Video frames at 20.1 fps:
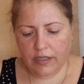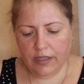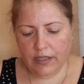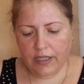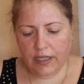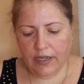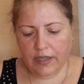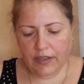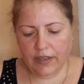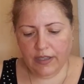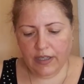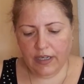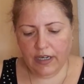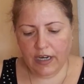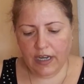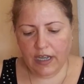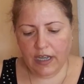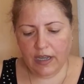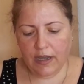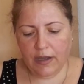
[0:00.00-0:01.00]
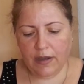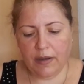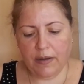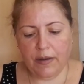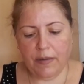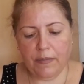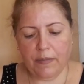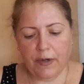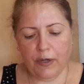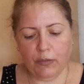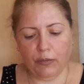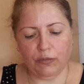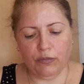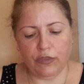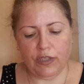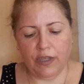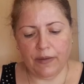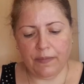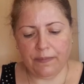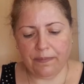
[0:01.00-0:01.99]
Tercera
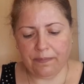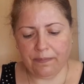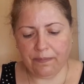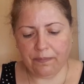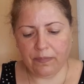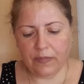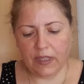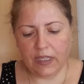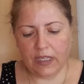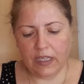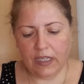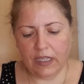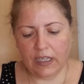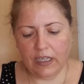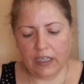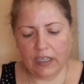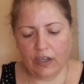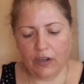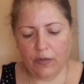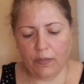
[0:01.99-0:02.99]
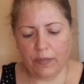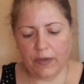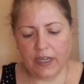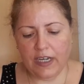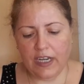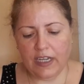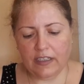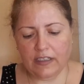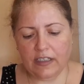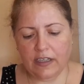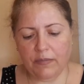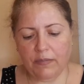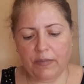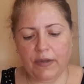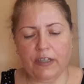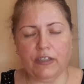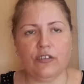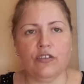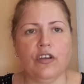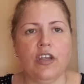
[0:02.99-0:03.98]
pregunta. ¿Qué opinas del
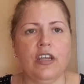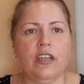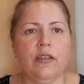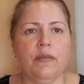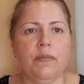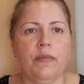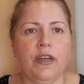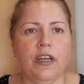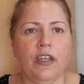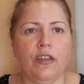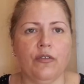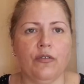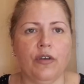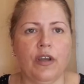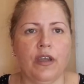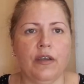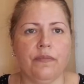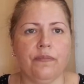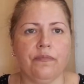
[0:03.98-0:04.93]
personal del Mercadona?